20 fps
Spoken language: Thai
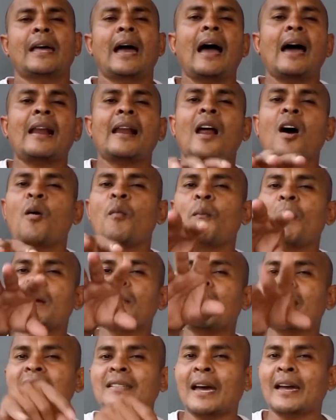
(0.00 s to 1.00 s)
ถ้าเรา
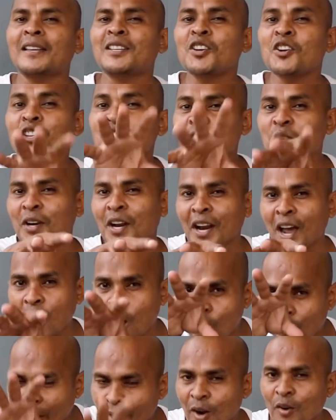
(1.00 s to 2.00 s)
ไม่มั่นใจเจ้าหน้าที่คนนั้น
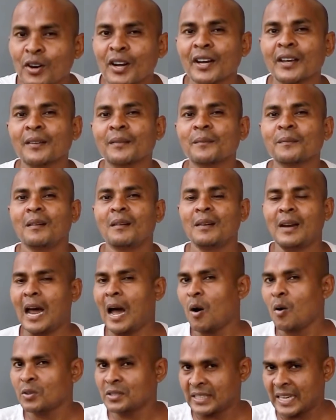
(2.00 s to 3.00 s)
เอามาให้เราเลย
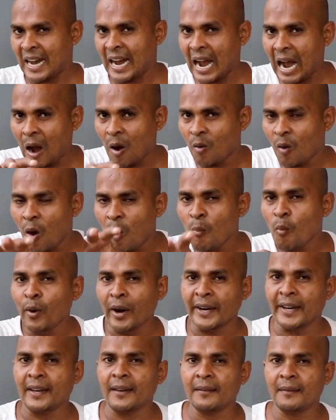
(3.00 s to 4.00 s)
เราจะเอาข้อมู
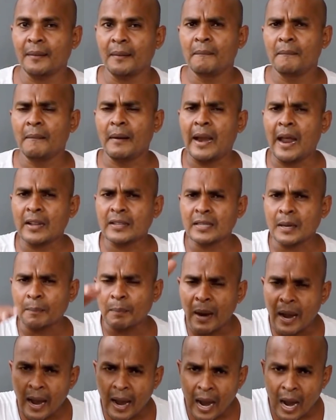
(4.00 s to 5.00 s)
ลอันนี้และ
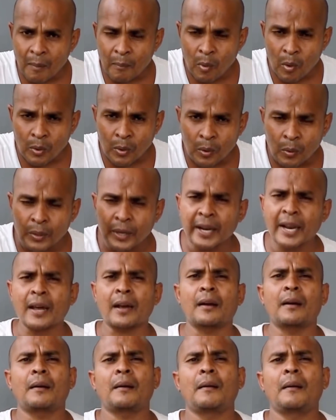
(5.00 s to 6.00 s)
จะพาบุคคลคนนั้น
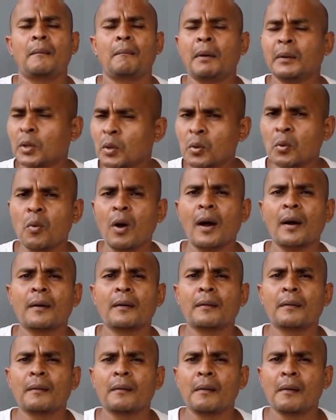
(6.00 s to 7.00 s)
อ่ะไม่ต้องกลัว
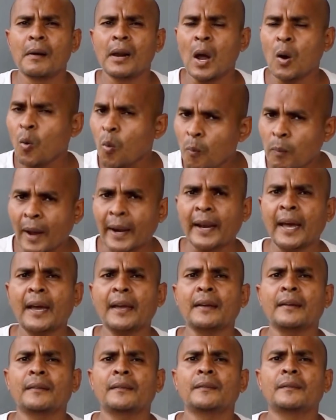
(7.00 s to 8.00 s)
เราคุ้มกัน
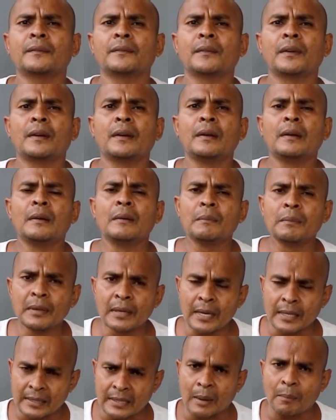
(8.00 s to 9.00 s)
ให้
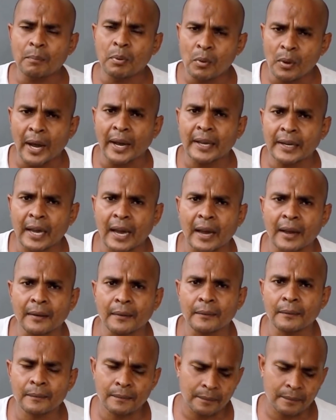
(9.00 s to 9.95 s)
เพื่อจับผู้ร้ายให้ได้